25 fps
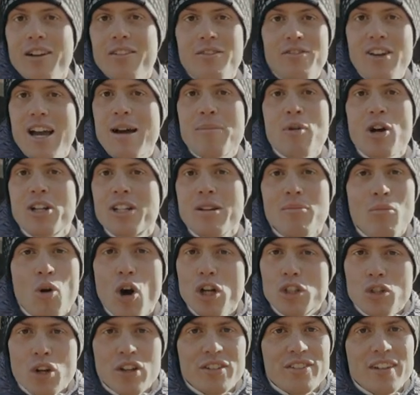Wir haben heute
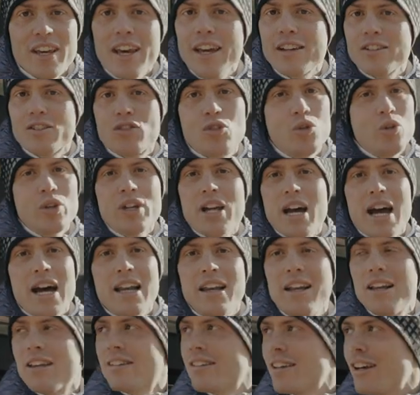Motorsägen, Züge,
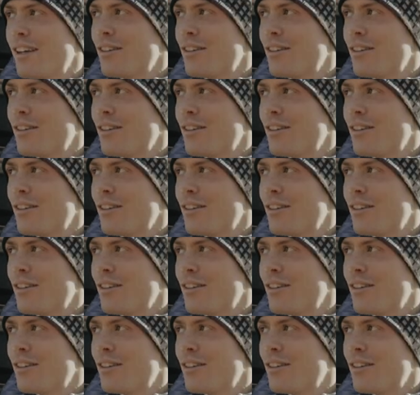alles.